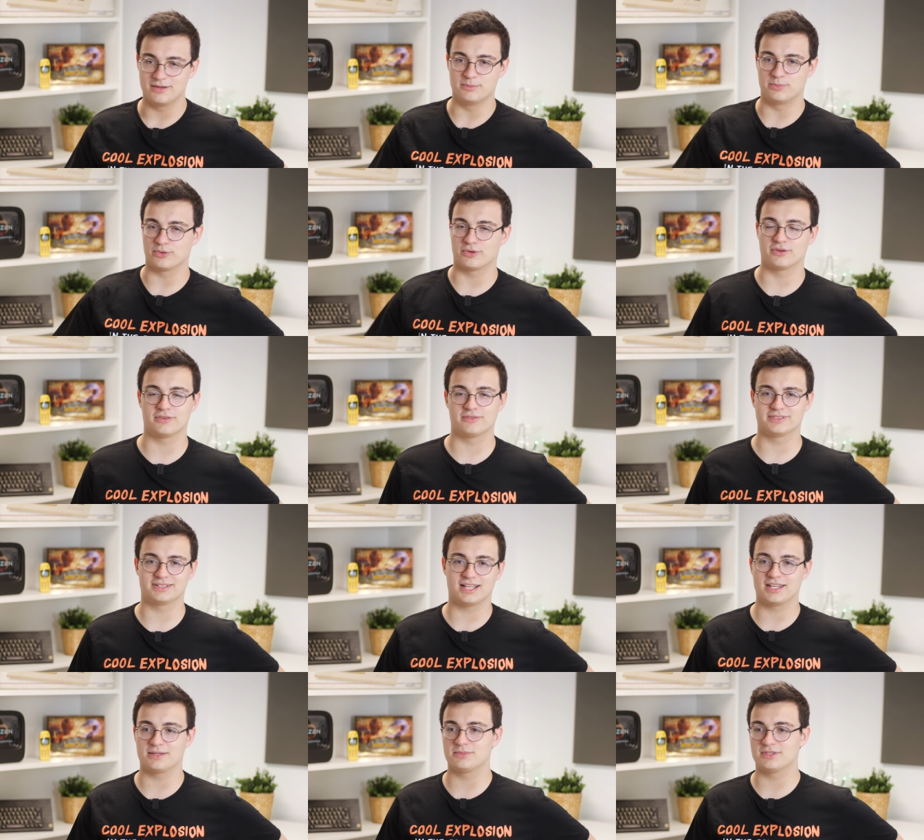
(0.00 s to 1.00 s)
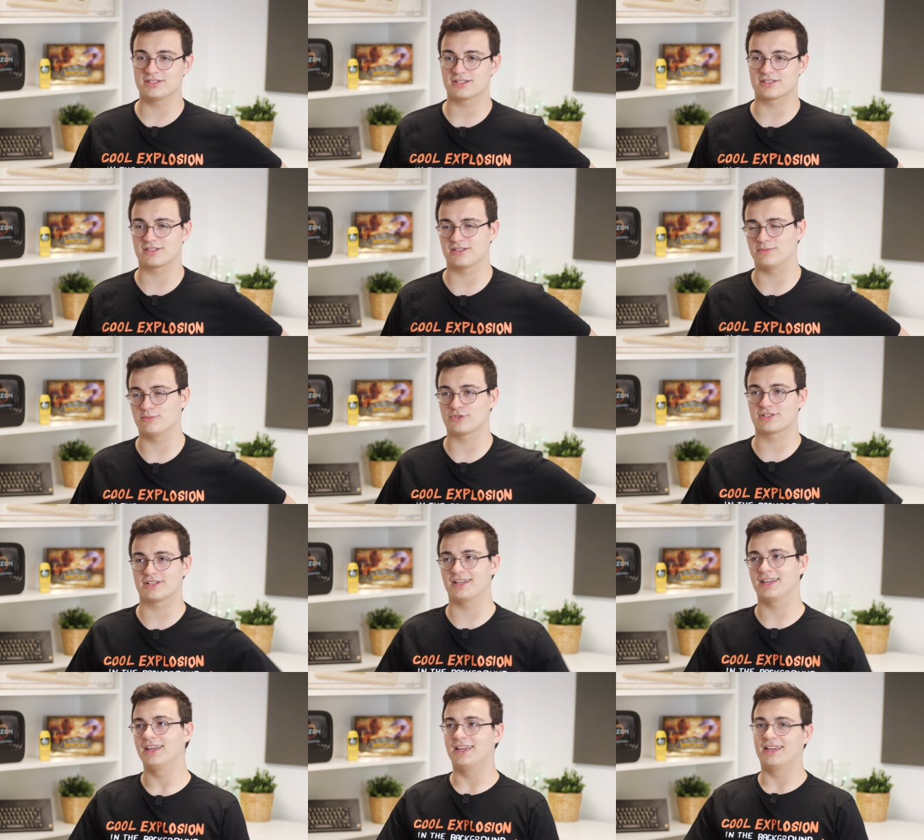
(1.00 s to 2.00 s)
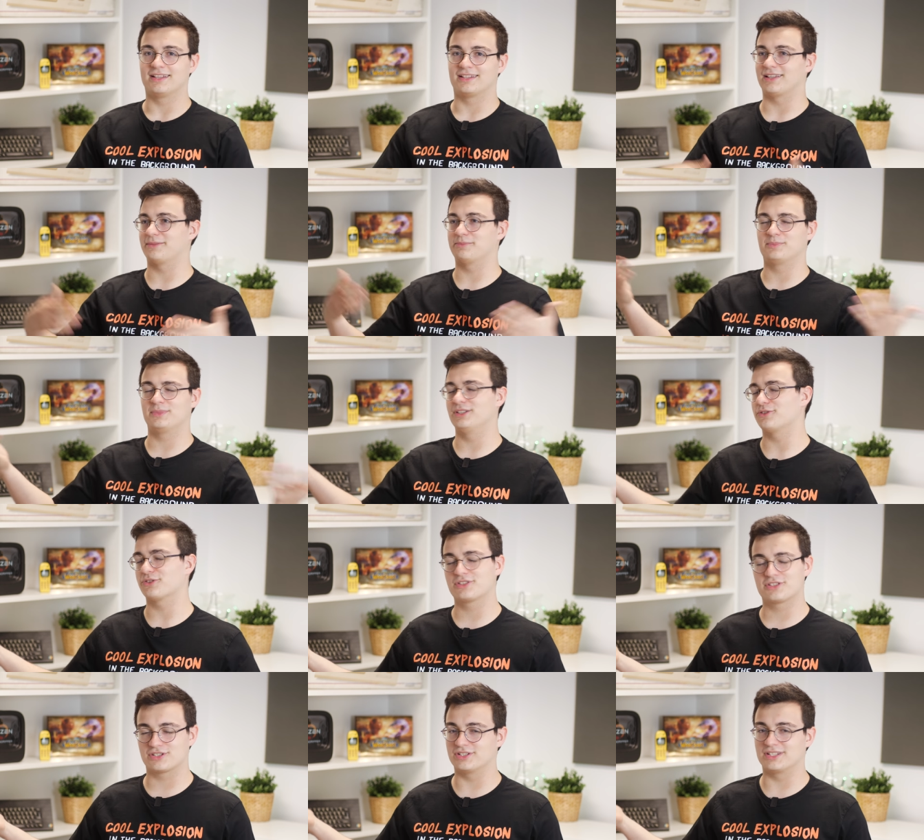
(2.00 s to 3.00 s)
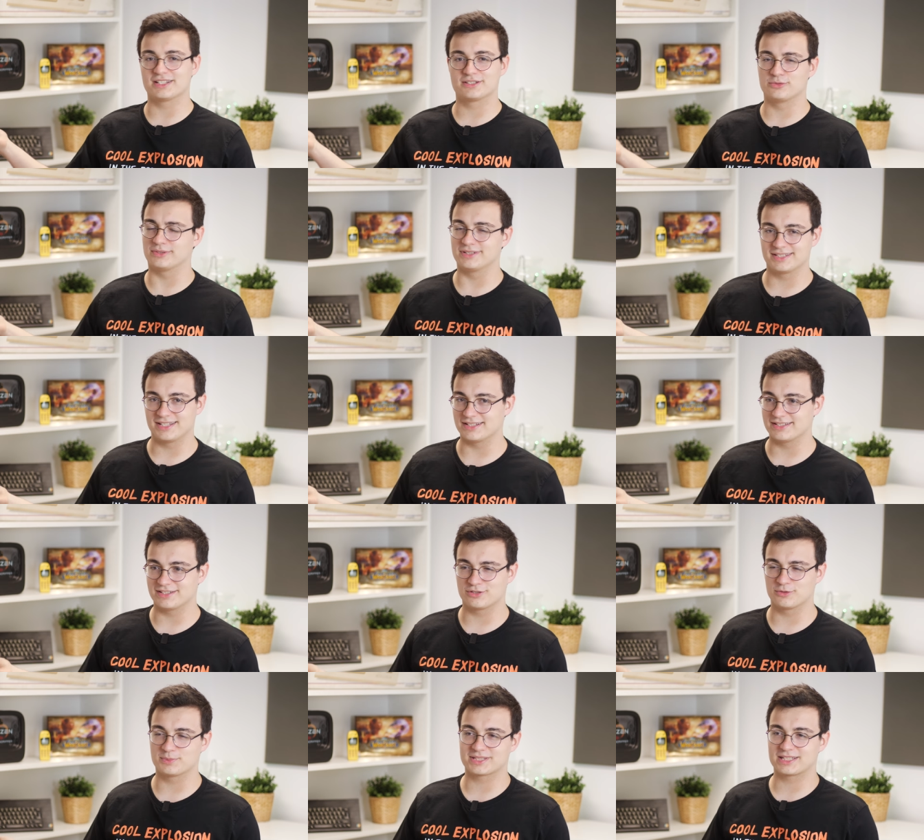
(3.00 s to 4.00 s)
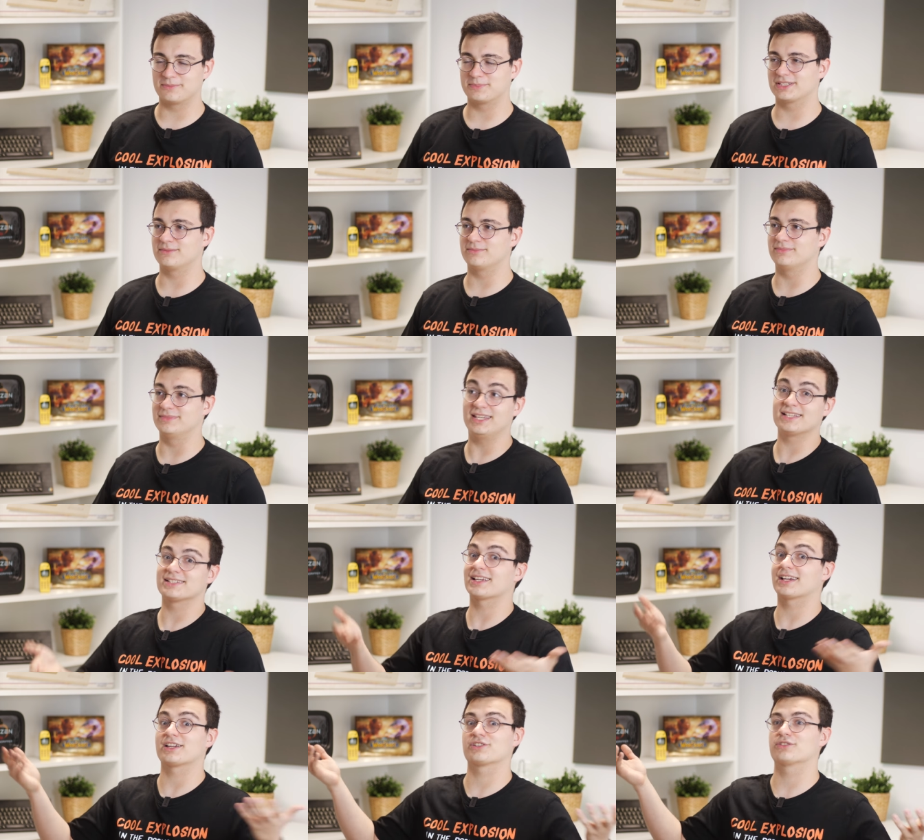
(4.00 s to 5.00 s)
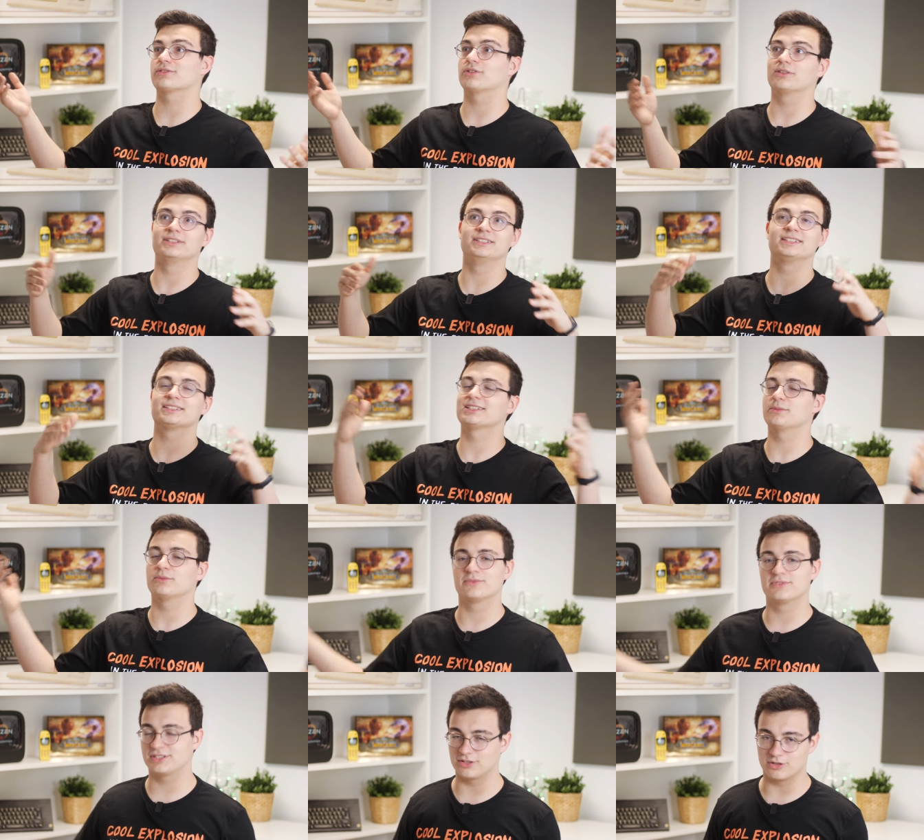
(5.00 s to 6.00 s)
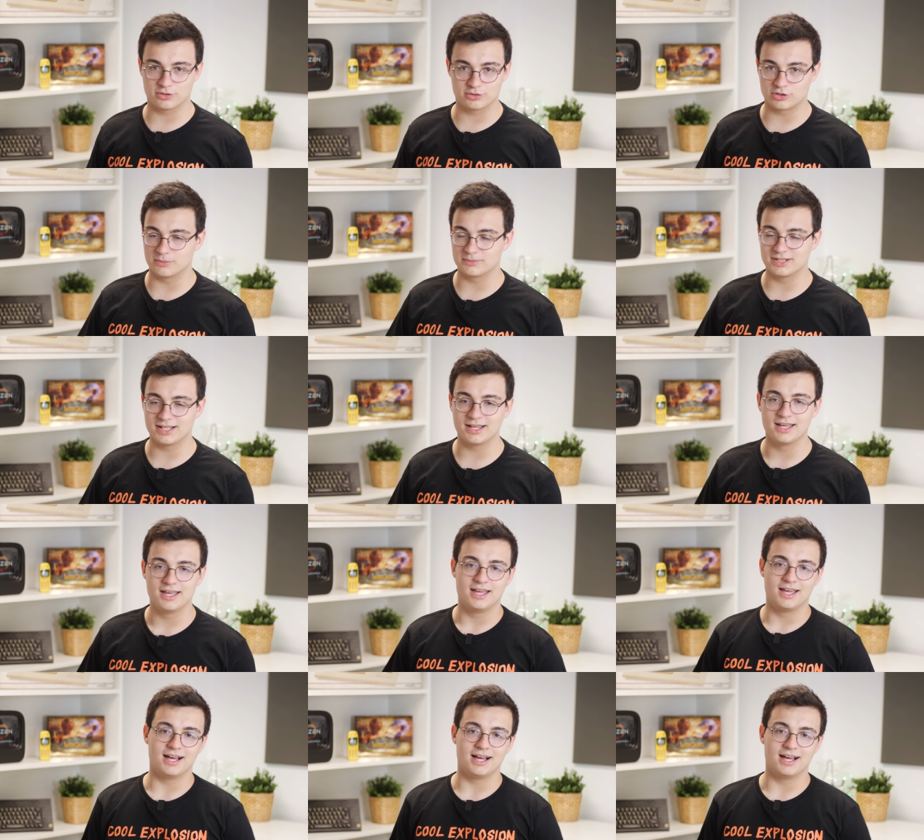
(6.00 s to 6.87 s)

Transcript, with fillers: bo wydaje mi się, że może ta ilość 30 tysięcy subskrypcji nie jest jakaś niesamowicie ogromna,